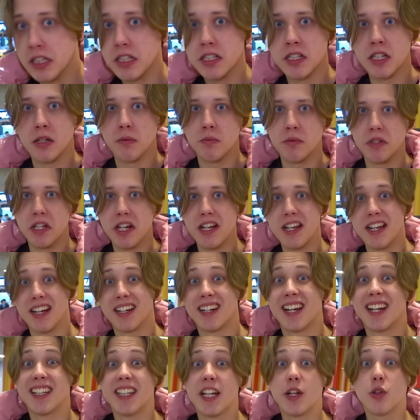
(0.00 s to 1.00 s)
на самом деле,
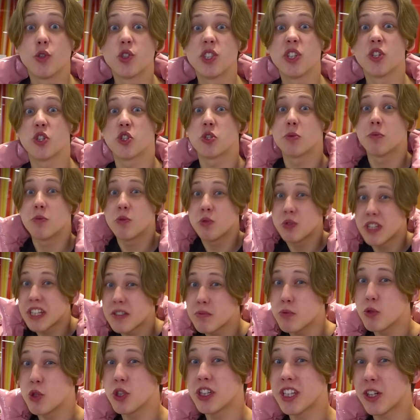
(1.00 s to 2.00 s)
когда я узнал, что у
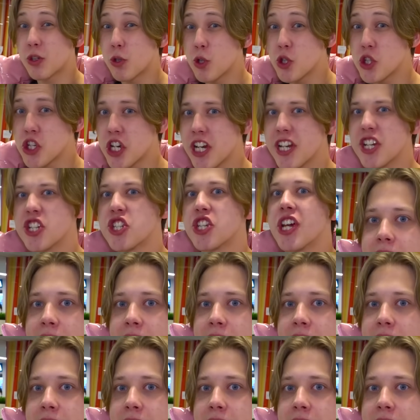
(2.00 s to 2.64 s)
нас будет такой челлендж,